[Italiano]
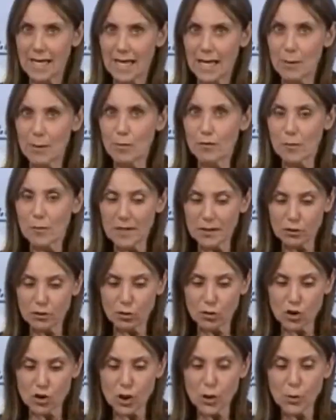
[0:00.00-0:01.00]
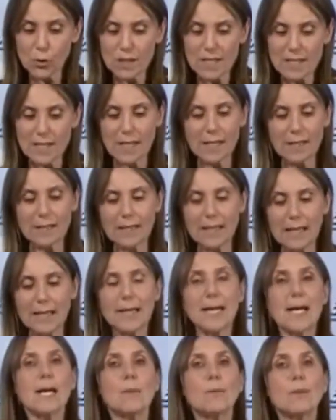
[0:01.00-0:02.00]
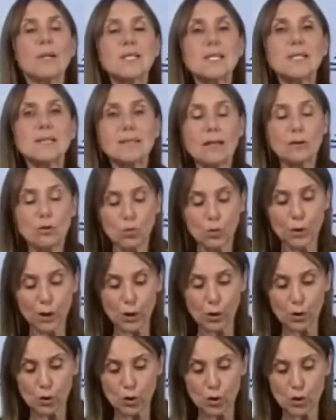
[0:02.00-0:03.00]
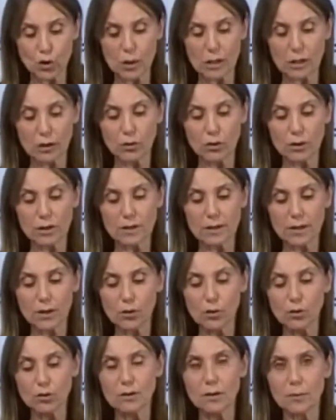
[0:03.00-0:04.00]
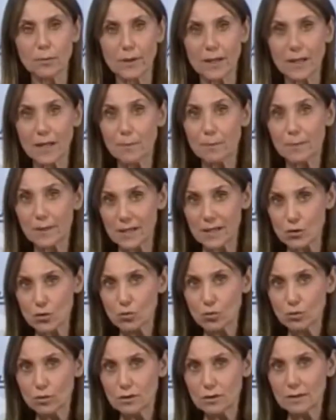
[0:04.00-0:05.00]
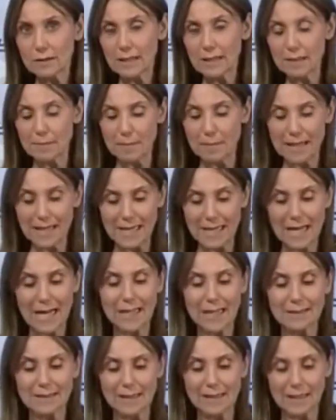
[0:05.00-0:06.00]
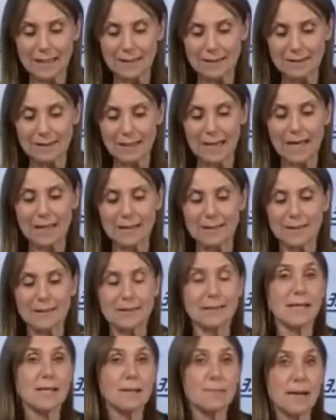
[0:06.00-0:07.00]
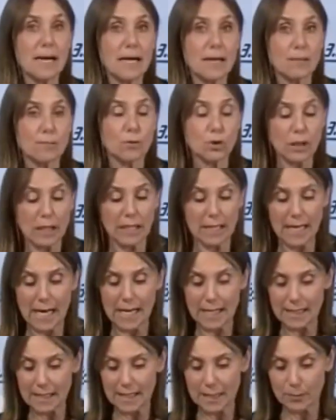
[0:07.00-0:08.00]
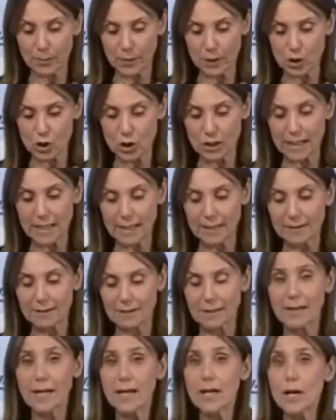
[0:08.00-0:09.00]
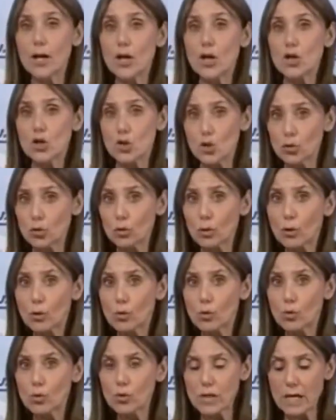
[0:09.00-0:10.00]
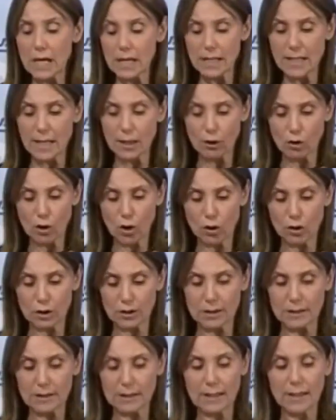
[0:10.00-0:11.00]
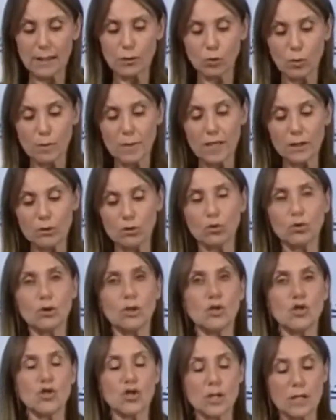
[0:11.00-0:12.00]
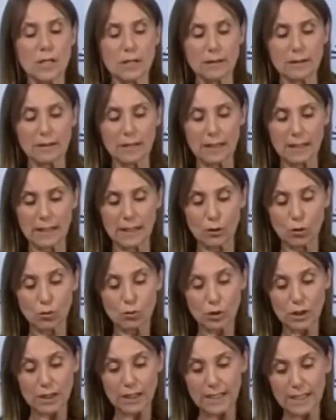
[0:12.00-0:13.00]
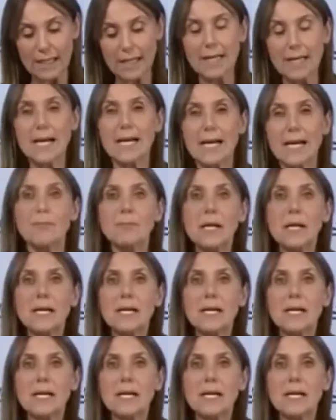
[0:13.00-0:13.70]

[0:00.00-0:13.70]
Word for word: Il Movimento 5 Stelle di Carrara ha presentato un ricorso alla Corte dei Conti per le presunte mancate entrate dal marmo negli anni precedenti, sotto accusa agli accordi del 2012 del Comune di Carrara.